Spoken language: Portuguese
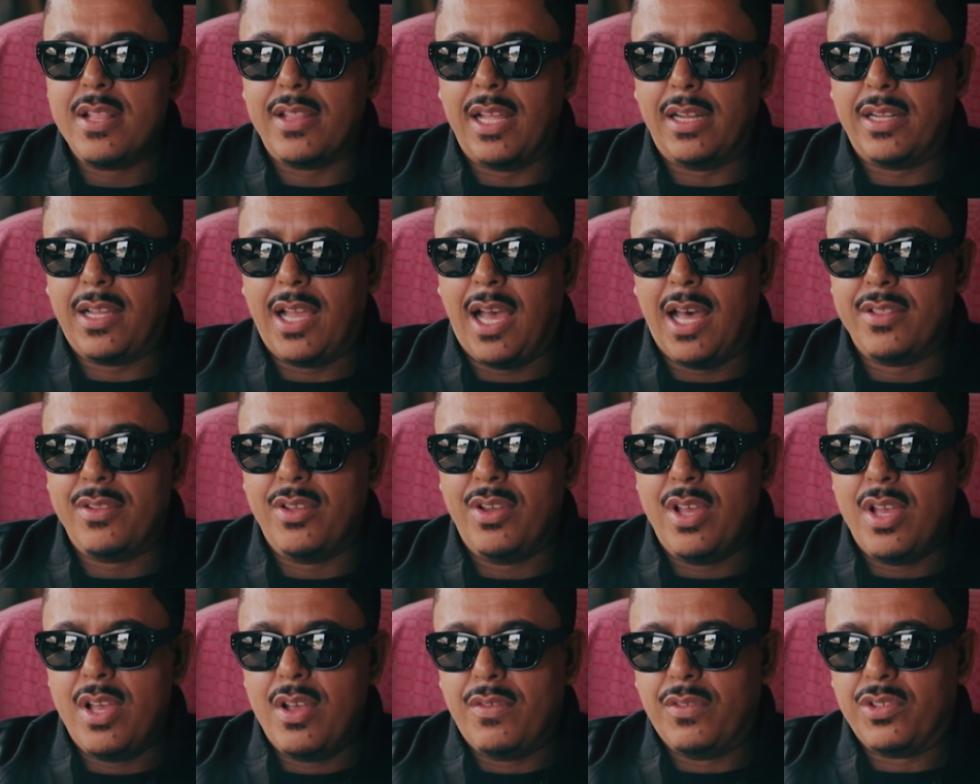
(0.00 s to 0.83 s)
tá
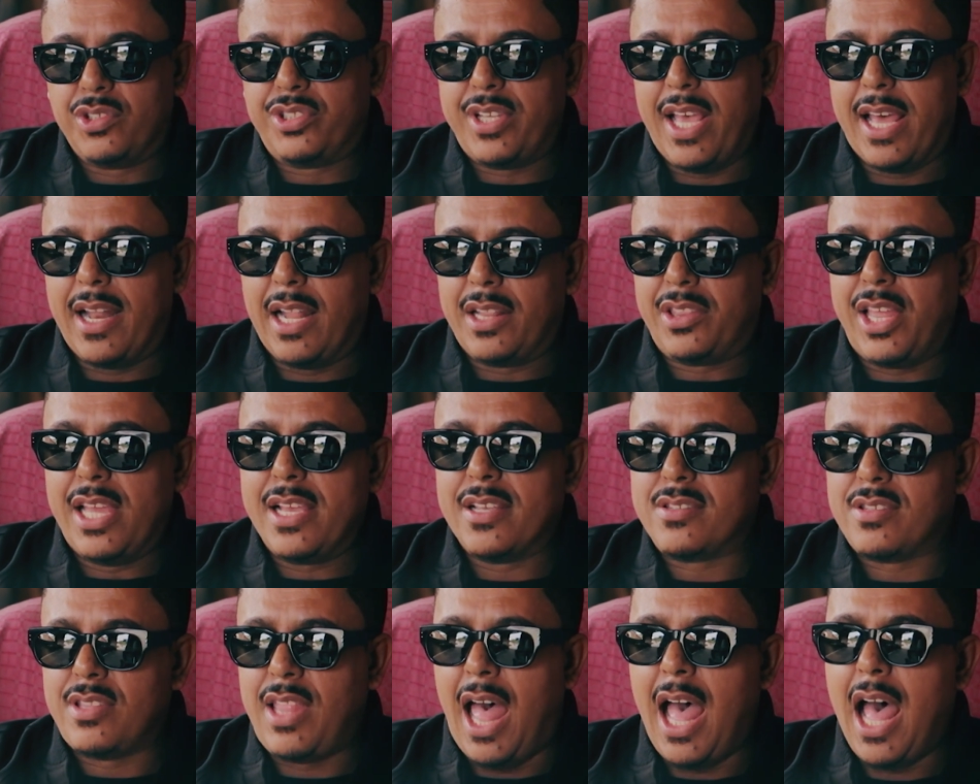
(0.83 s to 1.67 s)
ligado? Você era
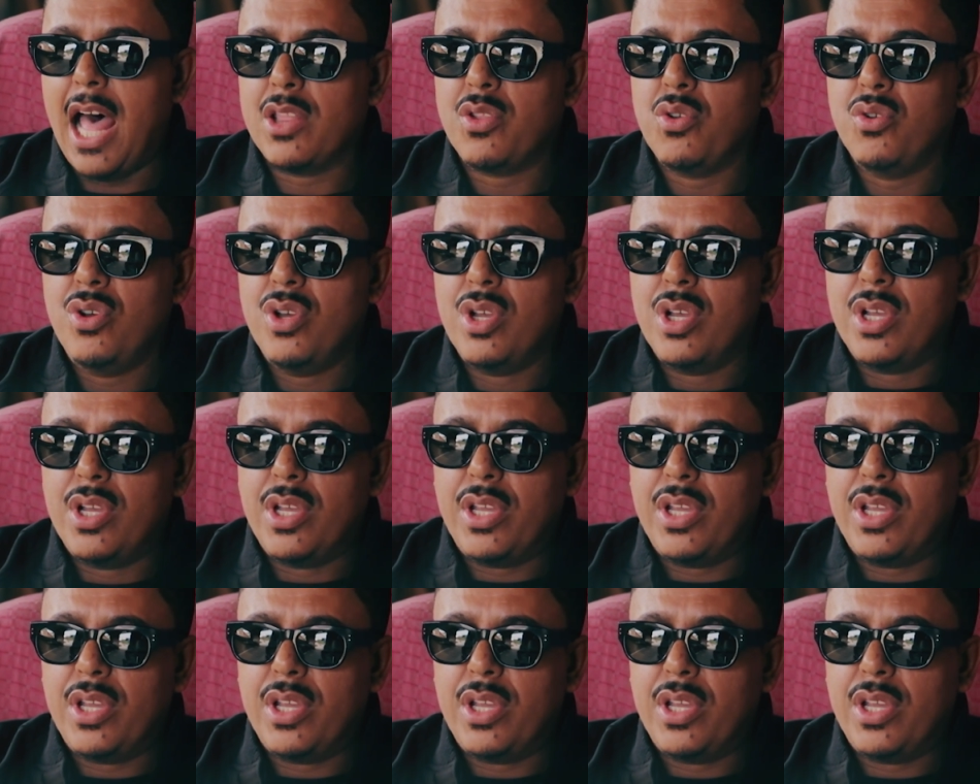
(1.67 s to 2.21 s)
testado,